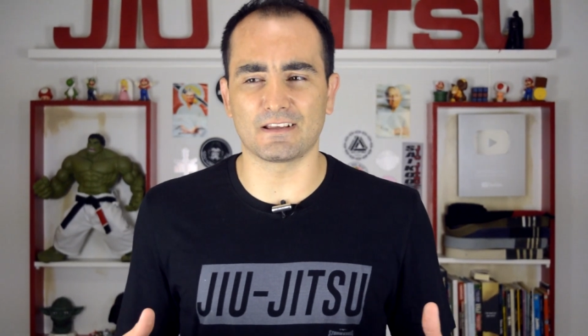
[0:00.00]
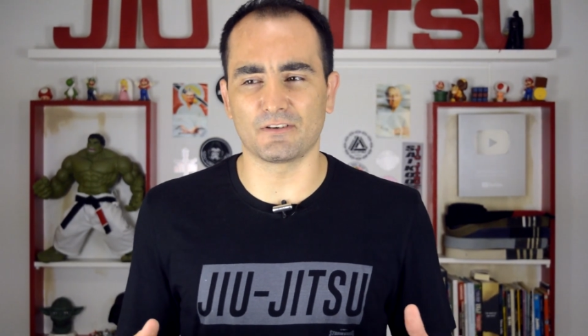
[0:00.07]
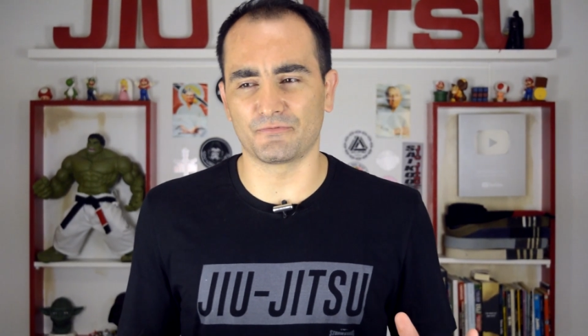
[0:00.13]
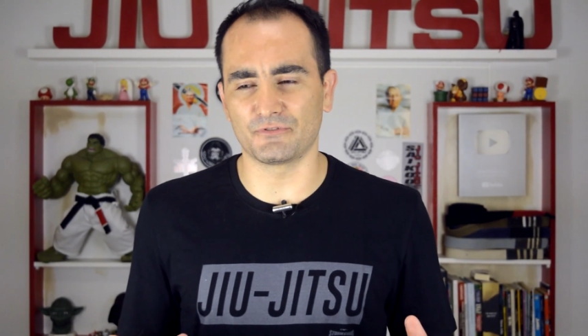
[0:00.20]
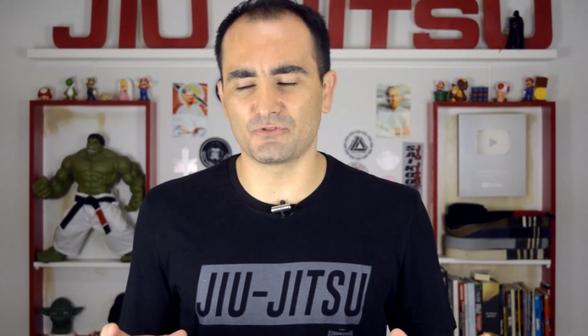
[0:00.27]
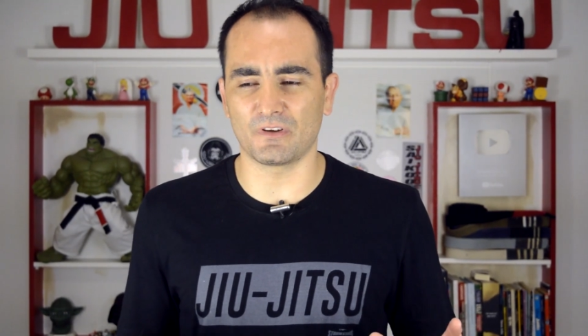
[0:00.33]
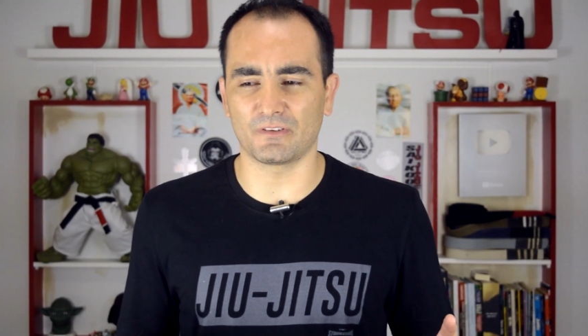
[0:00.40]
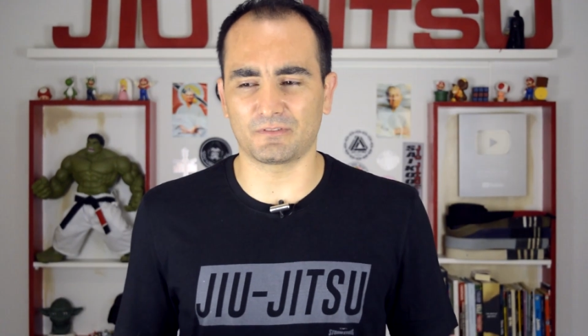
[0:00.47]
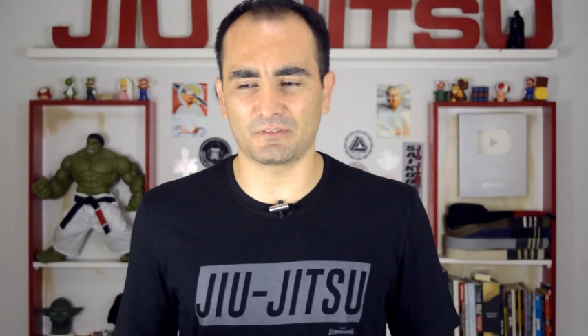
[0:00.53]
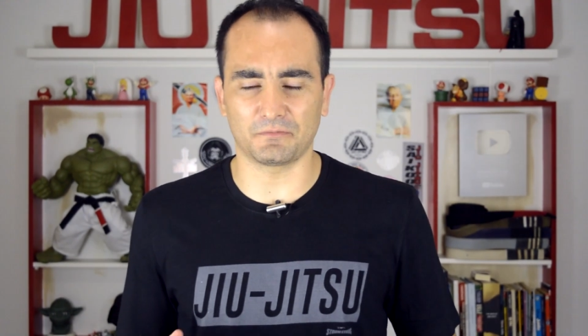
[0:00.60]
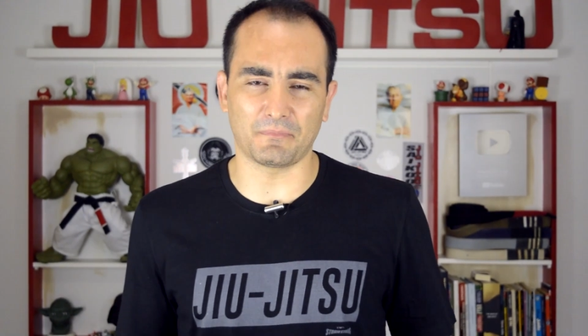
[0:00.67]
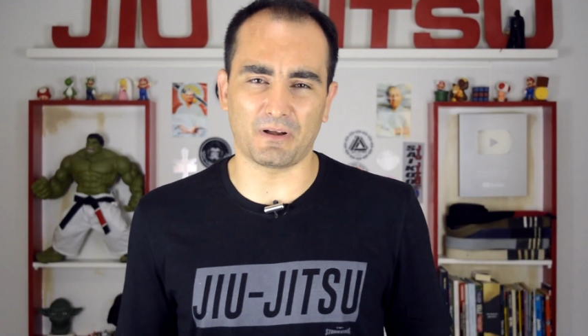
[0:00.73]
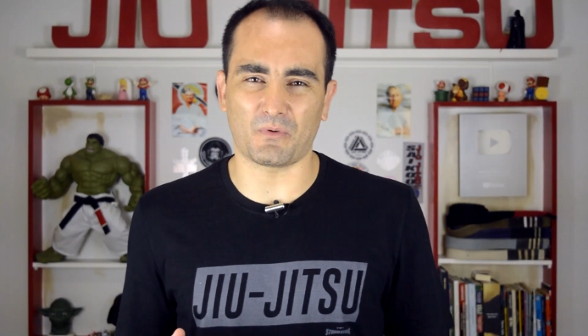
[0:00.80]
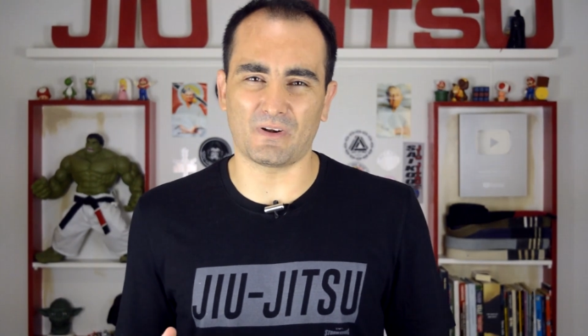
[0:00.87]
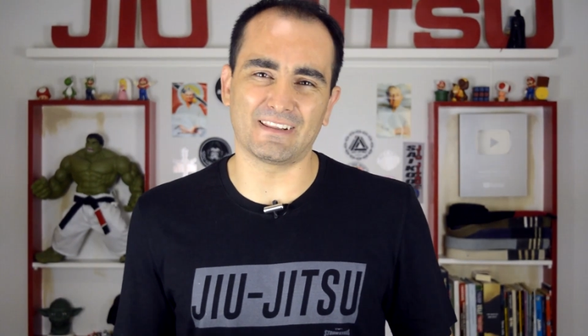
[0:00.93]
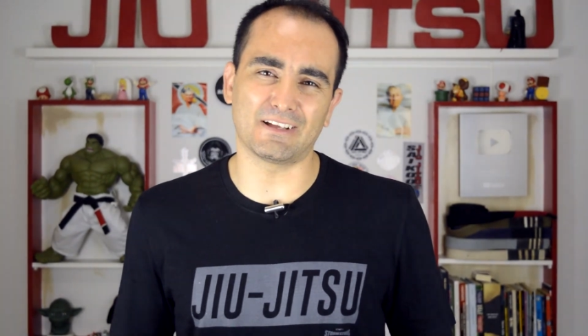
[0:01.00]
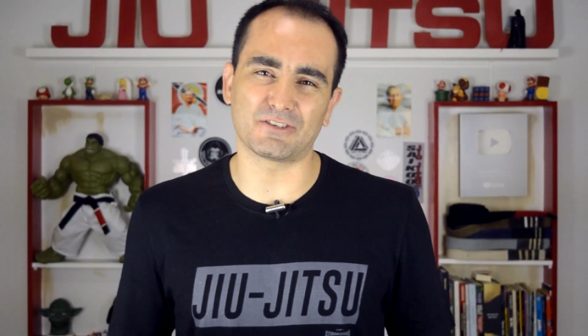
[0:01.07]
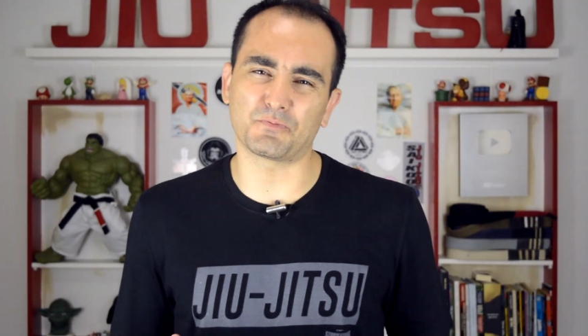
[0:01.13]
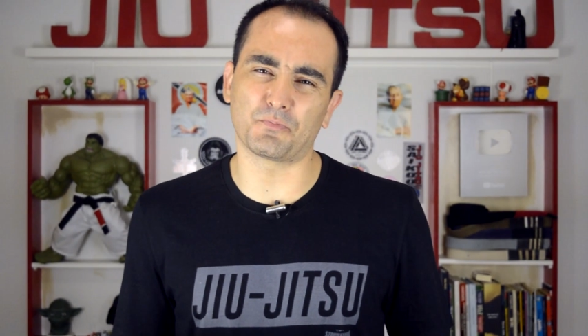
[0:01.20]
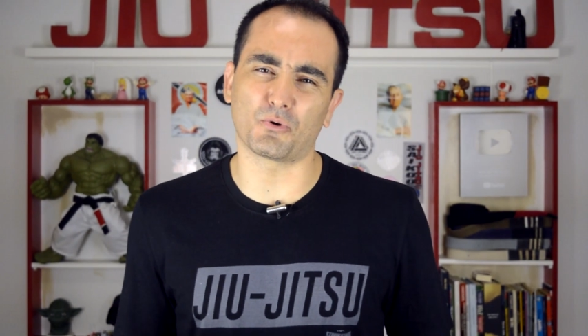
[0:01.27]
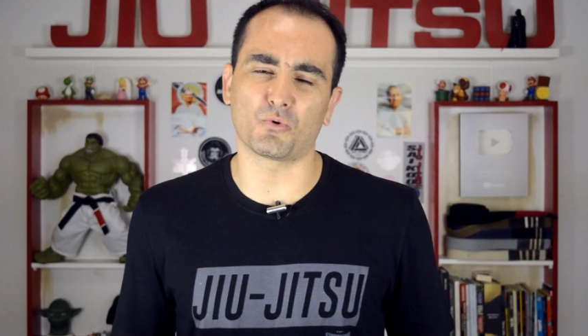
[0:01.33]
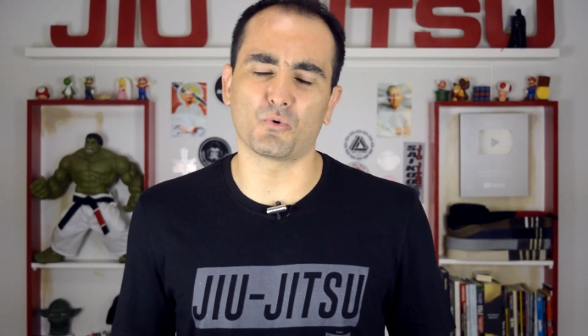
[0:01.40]
o vídeo é uma qualidade um
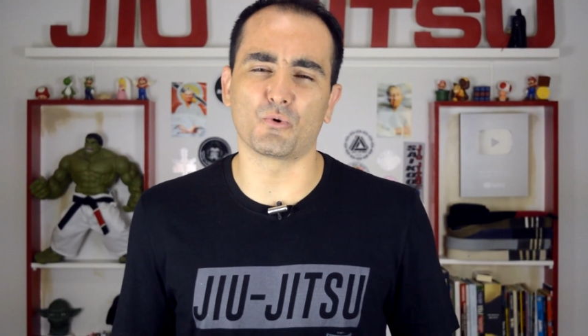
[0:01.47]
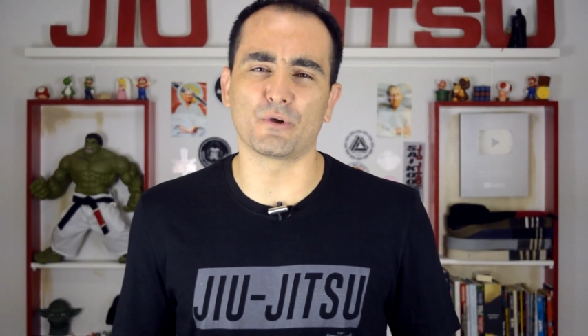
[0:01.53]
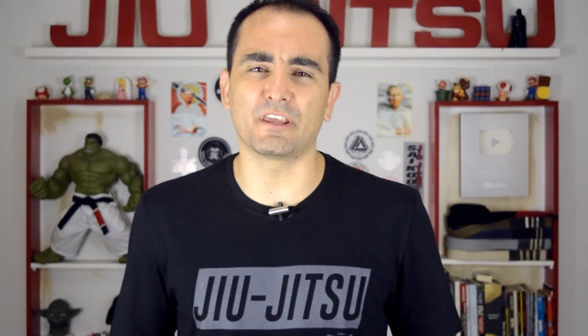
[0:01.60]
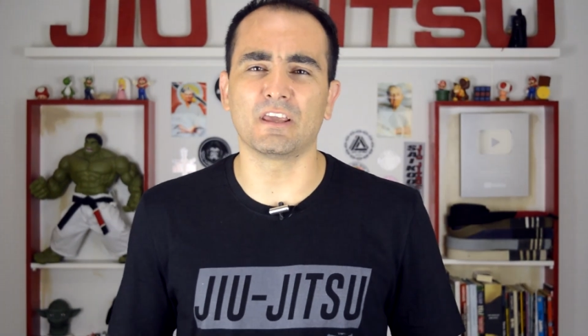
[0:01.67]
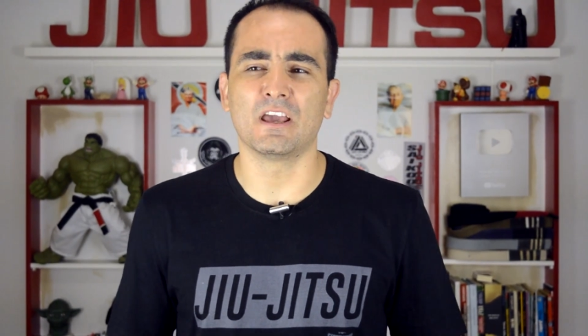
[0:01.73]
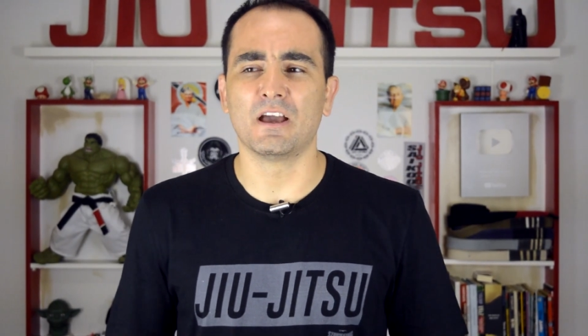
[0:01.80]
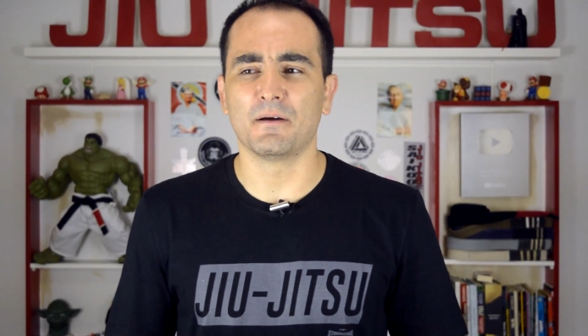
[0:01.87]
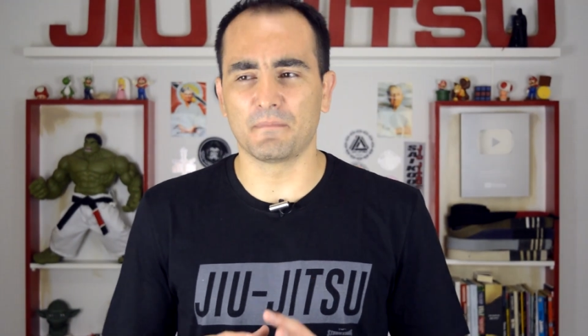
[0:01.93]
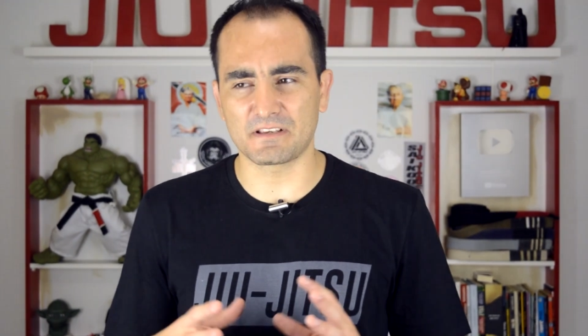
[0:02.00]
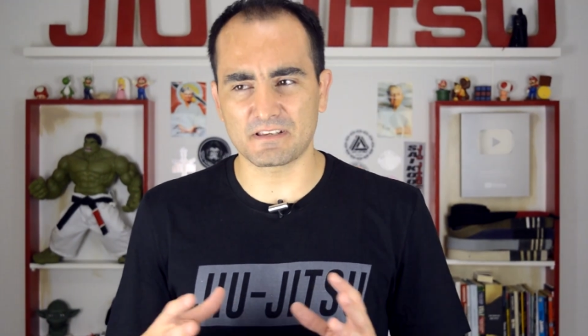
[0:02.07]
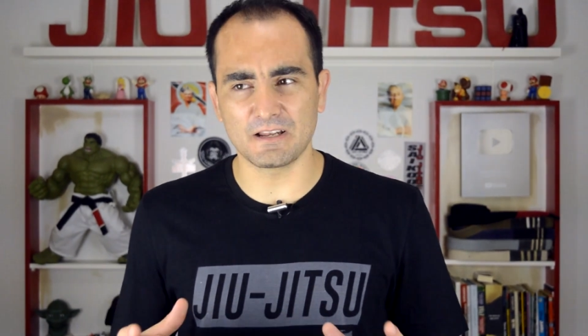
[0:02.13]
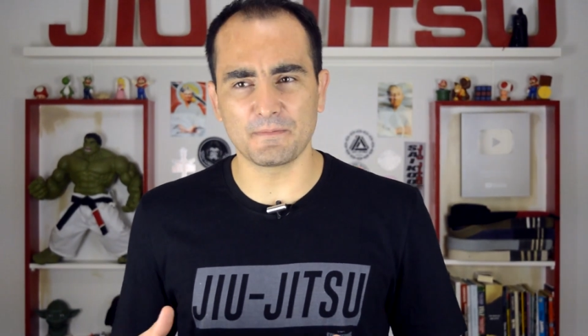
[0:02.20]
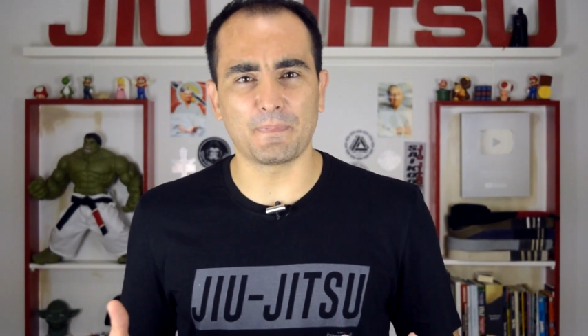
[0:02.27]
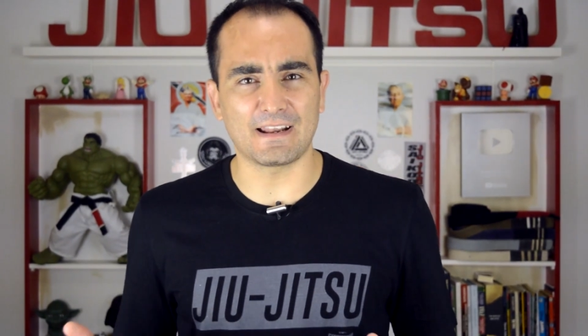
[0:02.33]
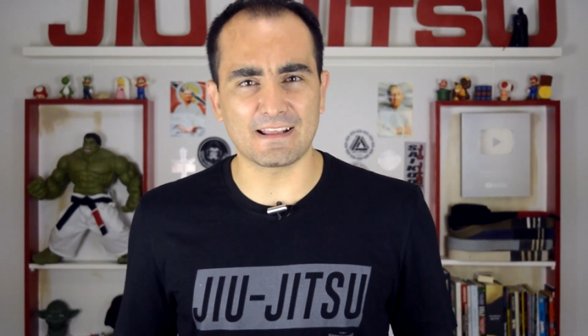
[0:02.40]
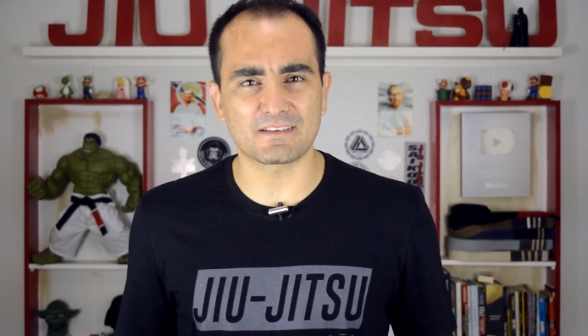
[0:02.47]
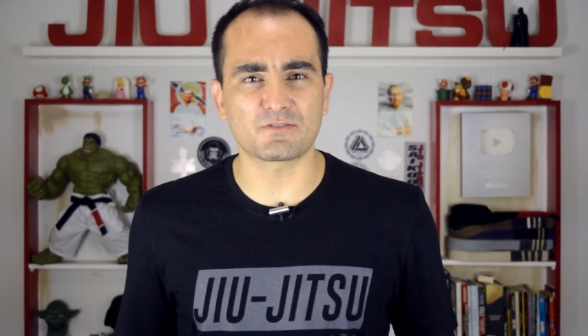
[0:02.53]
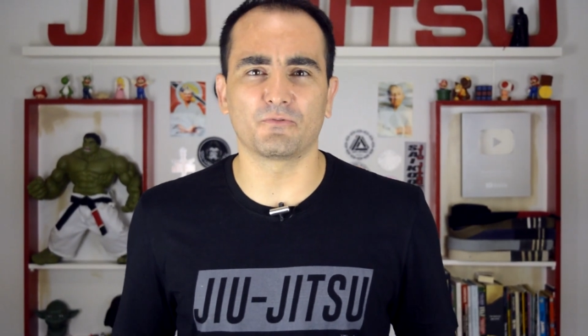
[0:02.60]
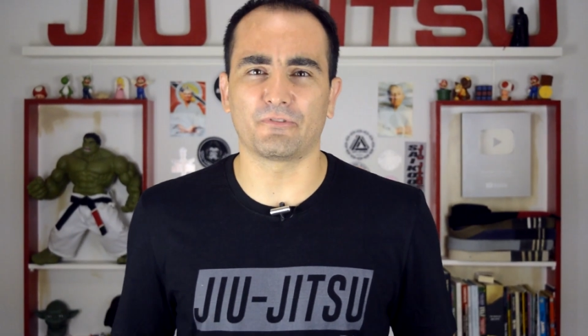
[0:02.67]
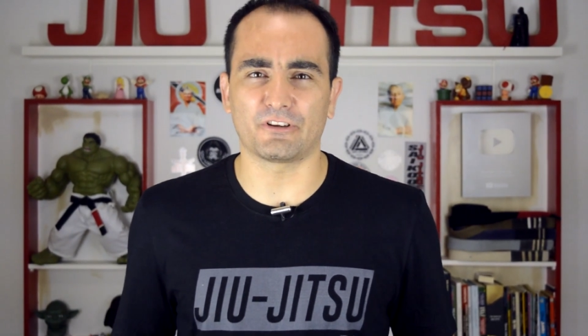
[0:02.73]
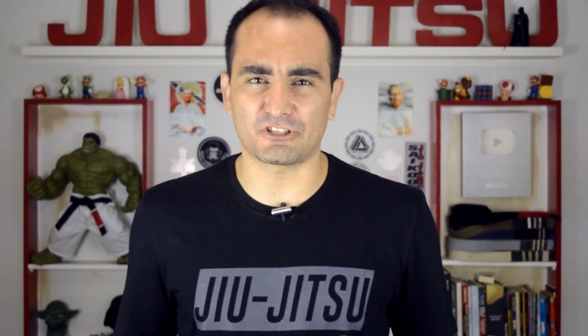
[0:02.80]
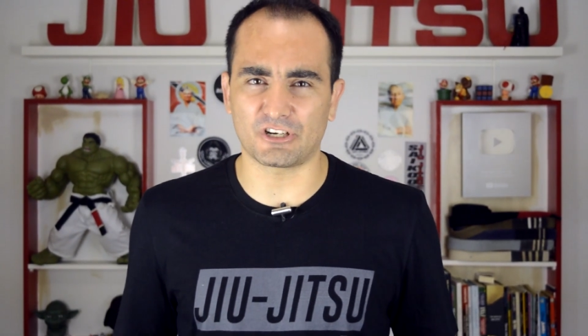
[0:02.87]
pouco ruim, mas ele parece ser um
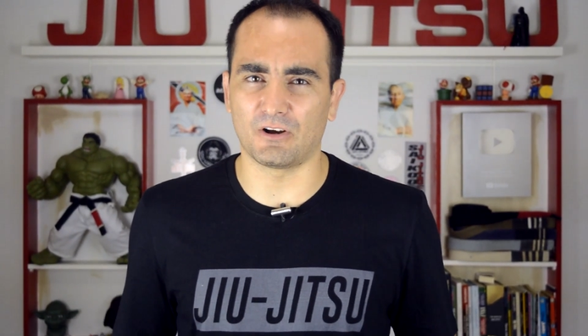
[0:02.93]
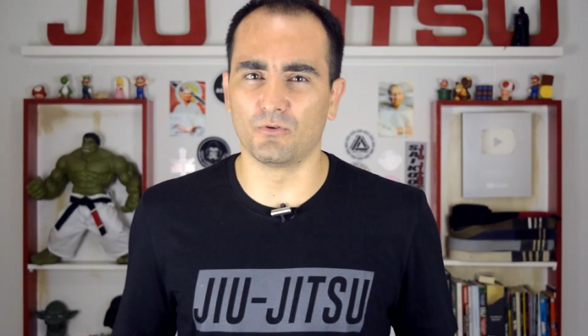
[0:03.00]
faixa